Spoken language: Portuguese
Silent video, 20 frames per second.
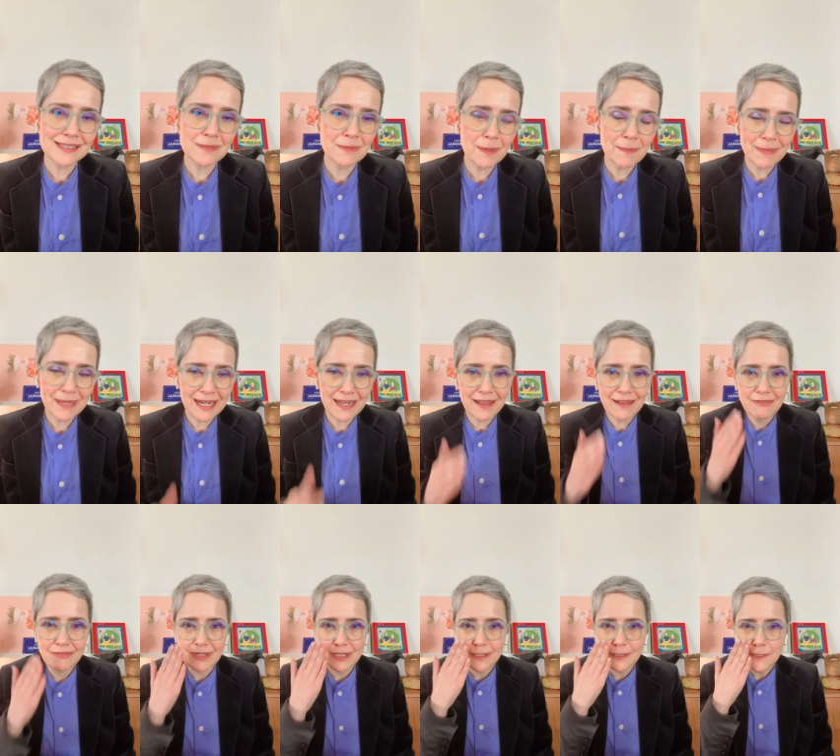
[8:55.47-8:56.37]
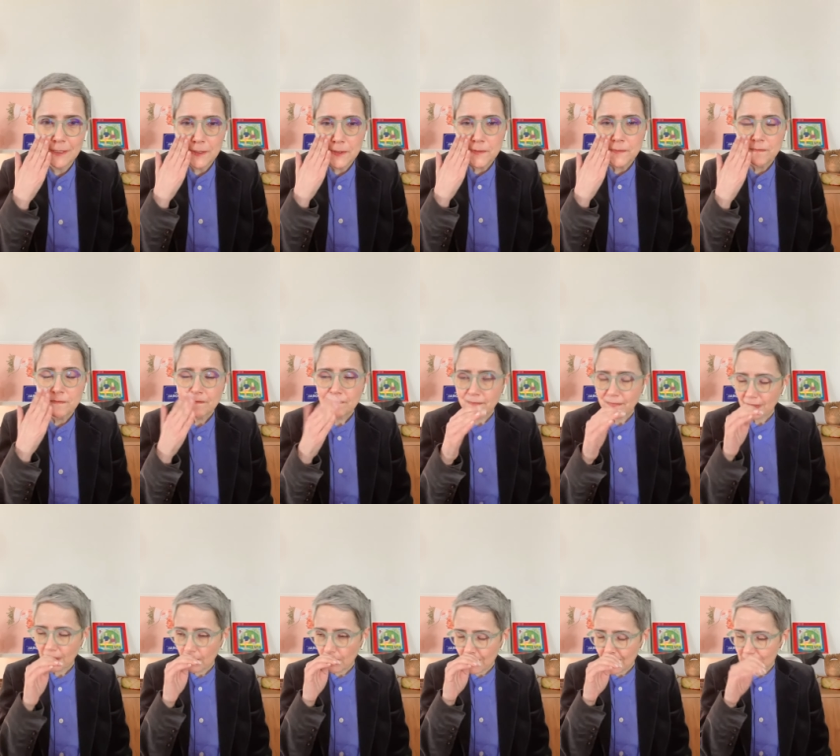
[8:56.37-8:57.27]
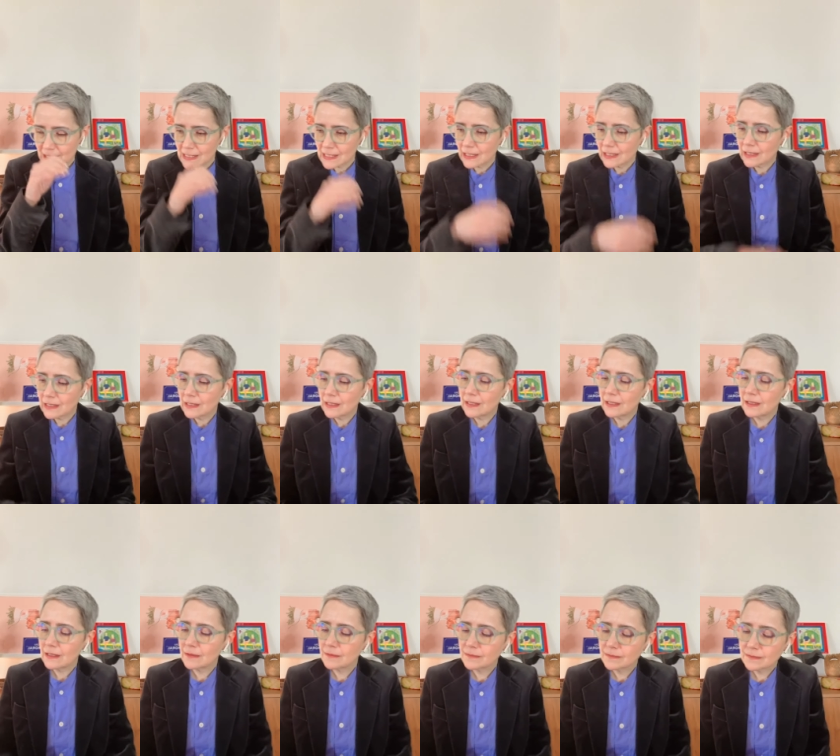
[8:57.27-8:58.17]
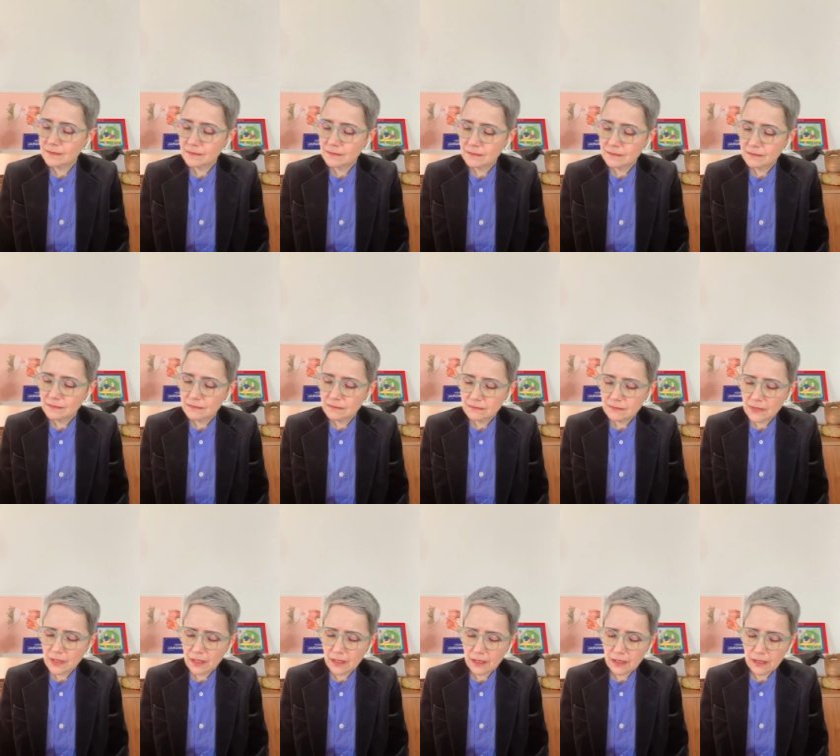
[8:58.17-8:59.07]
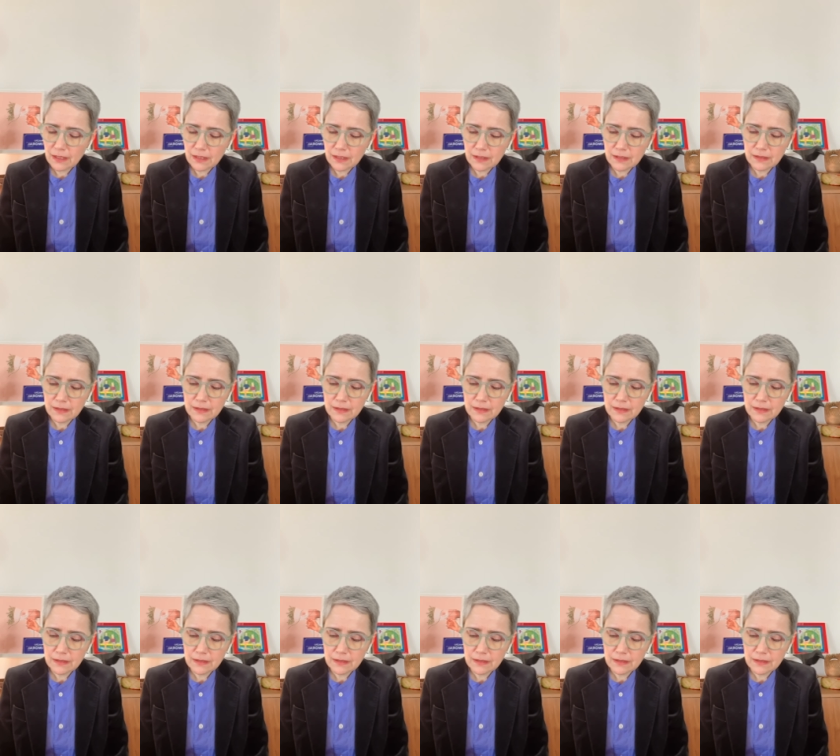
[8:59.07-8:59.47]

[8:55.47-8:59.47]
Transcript: Essa é uma palavra quase que é,